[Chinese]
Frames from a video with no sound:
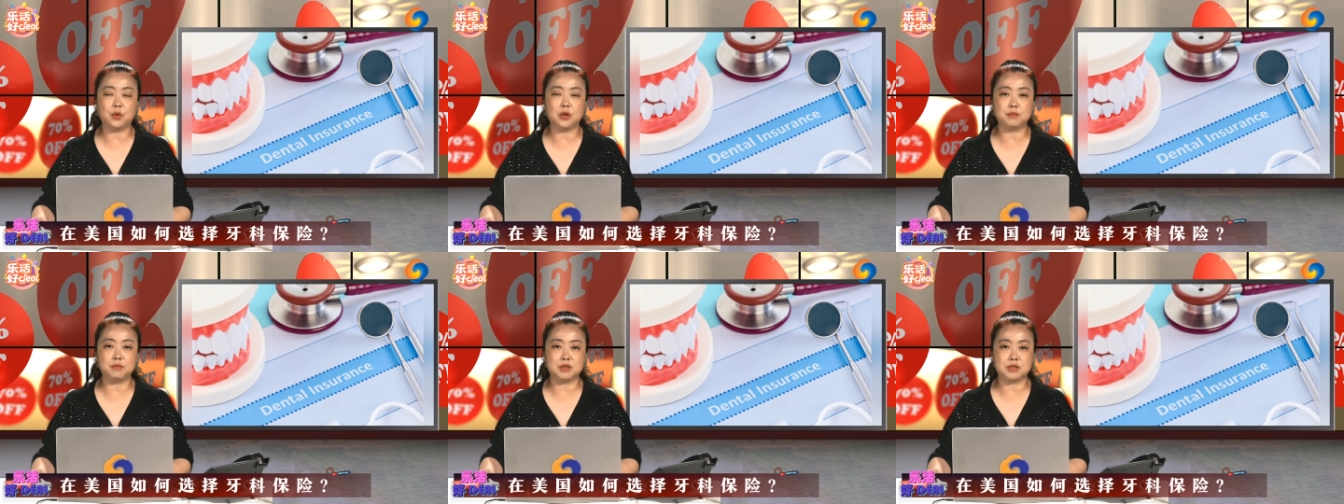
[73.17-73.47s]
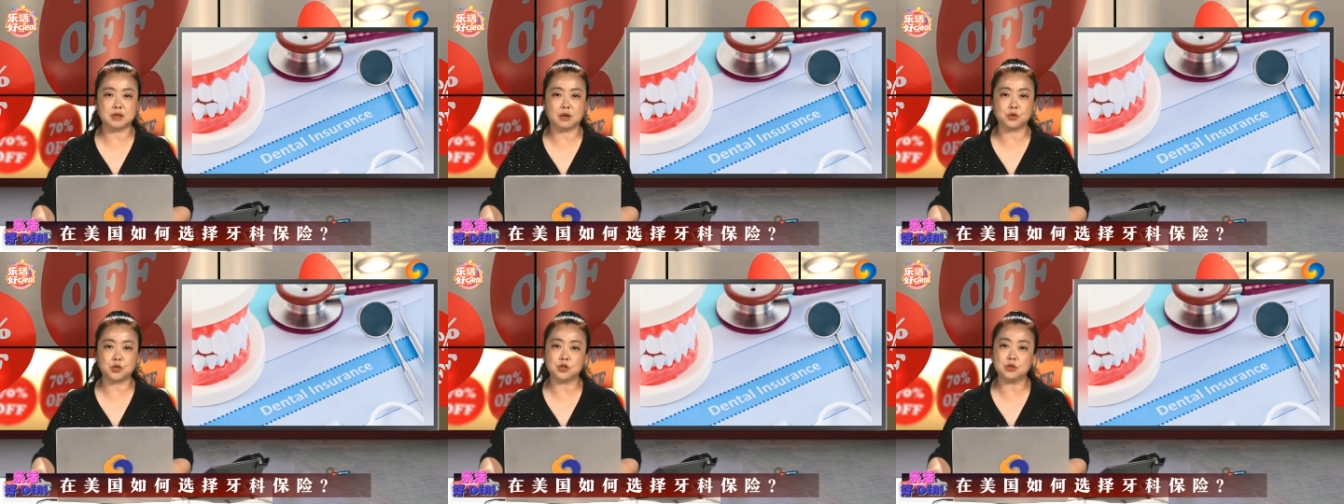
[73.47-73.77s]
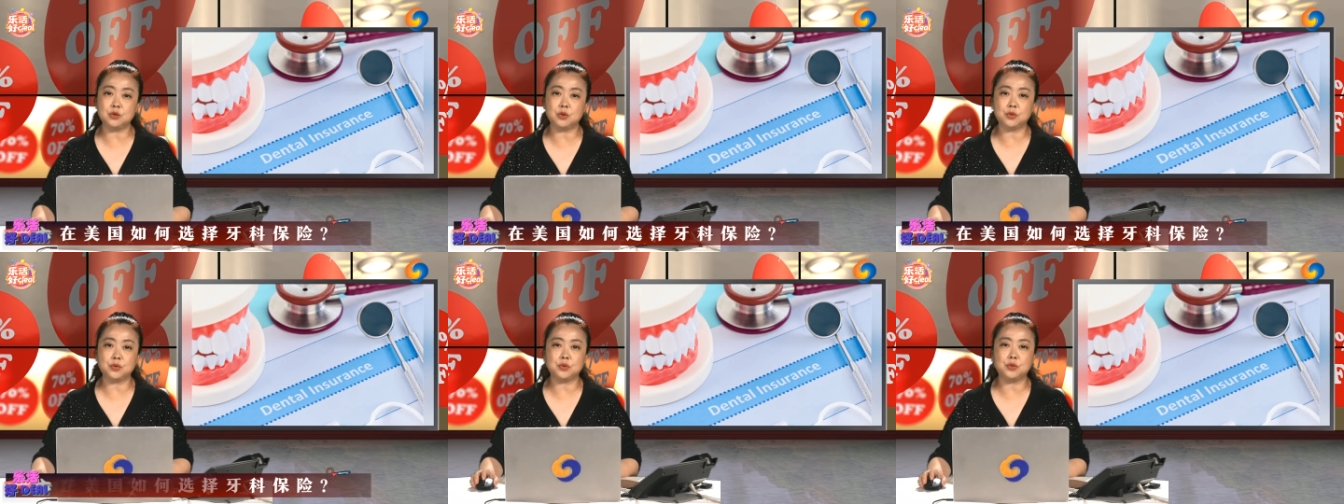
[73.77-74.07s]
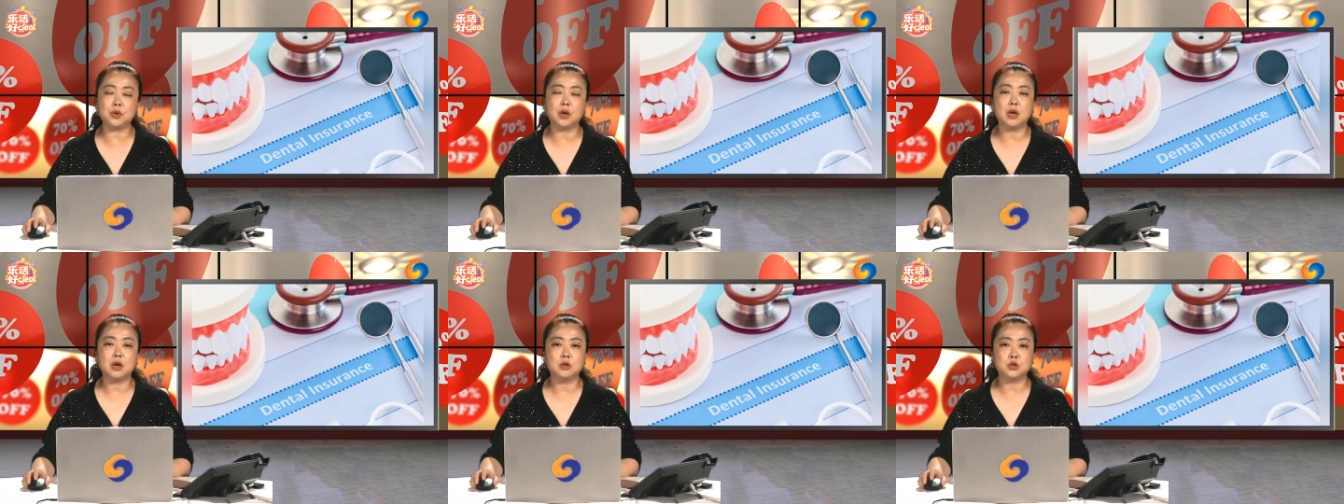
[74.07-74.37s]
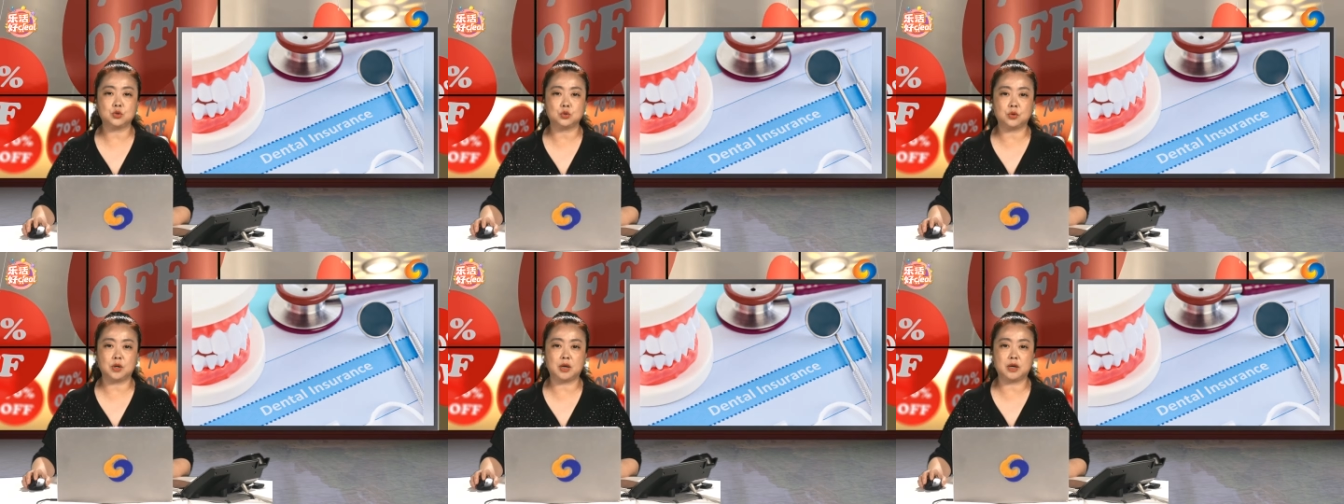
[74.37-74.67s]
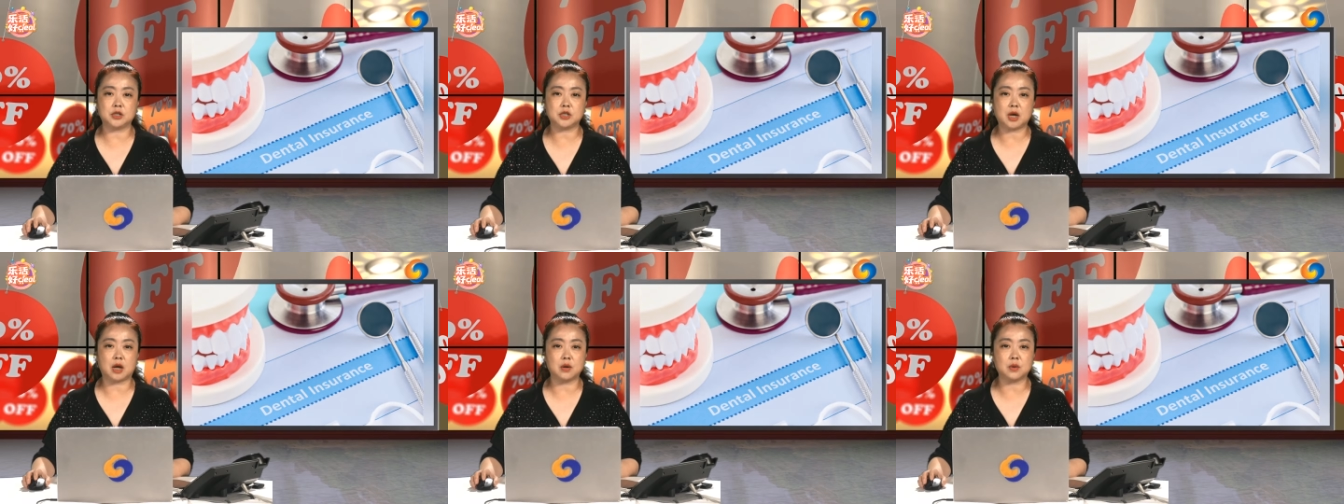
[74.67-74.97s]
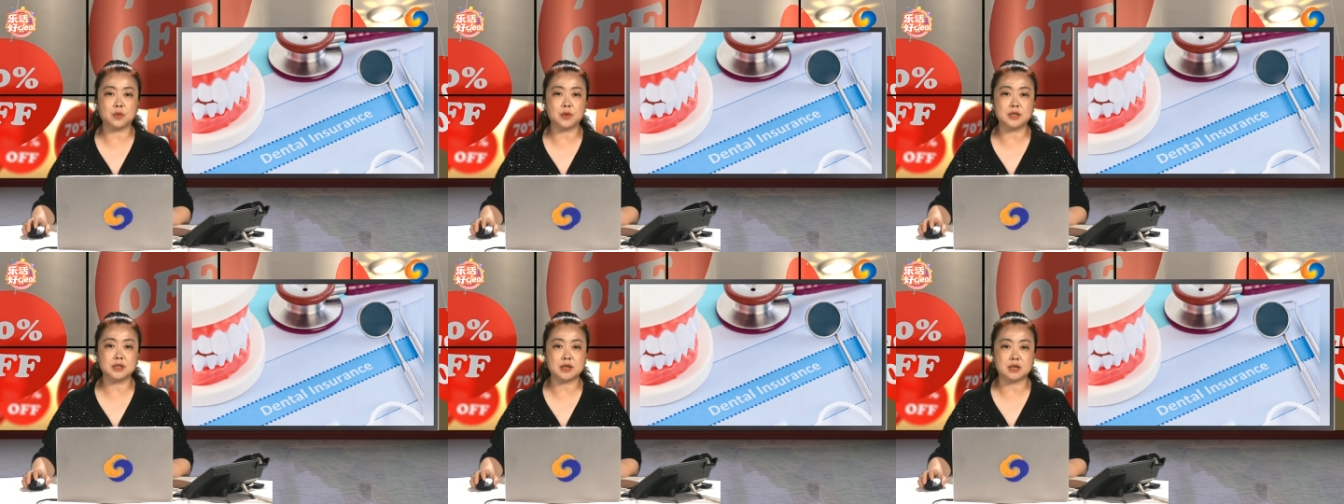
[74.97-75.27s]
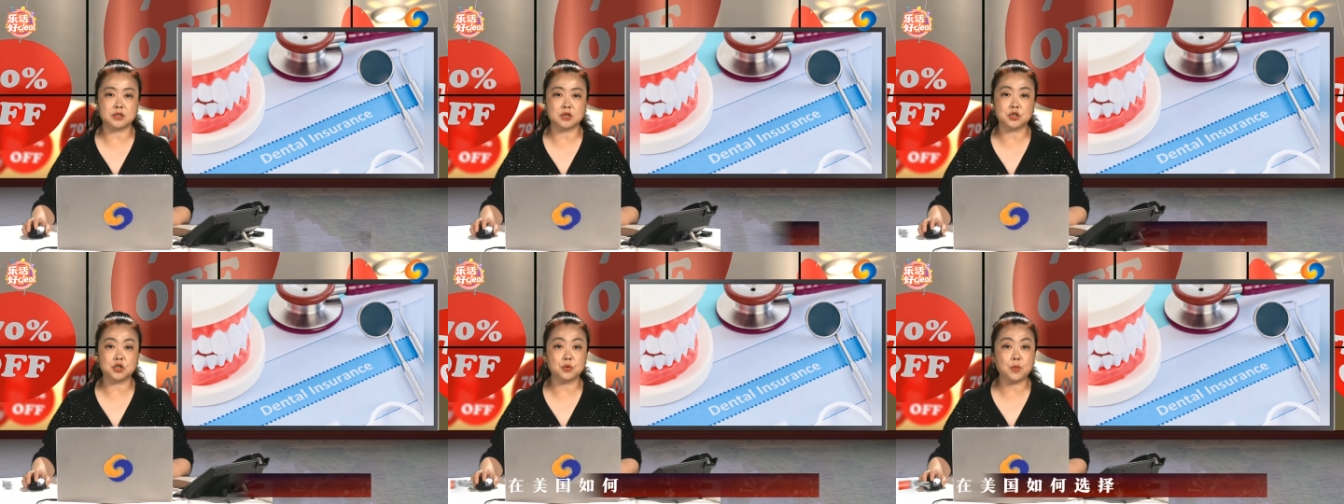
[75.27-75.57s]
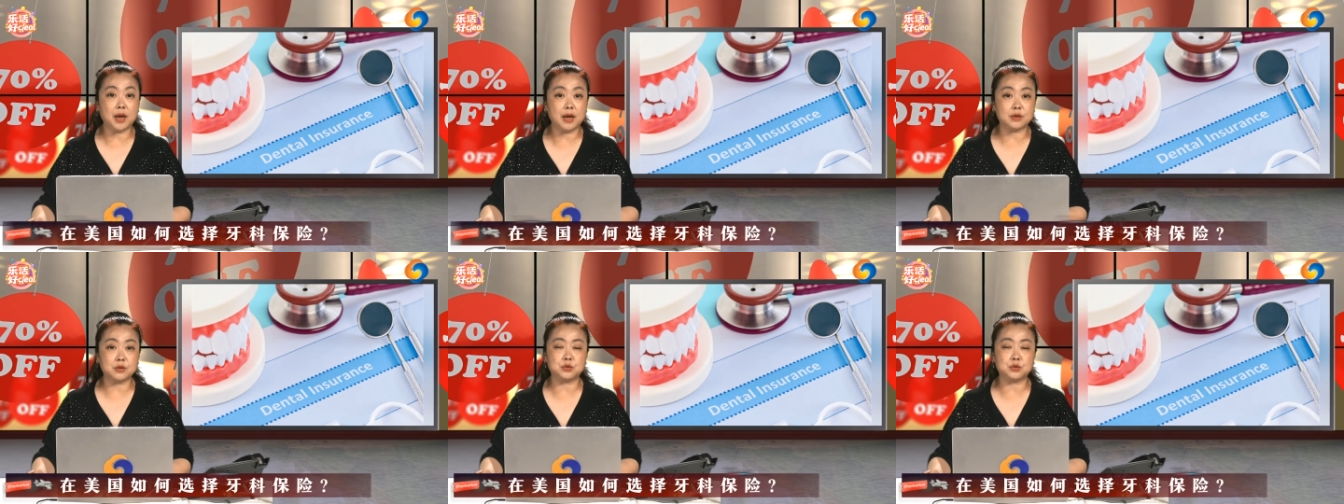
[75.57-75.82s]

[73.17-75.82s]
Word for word: 比较适用于除了常规检测之外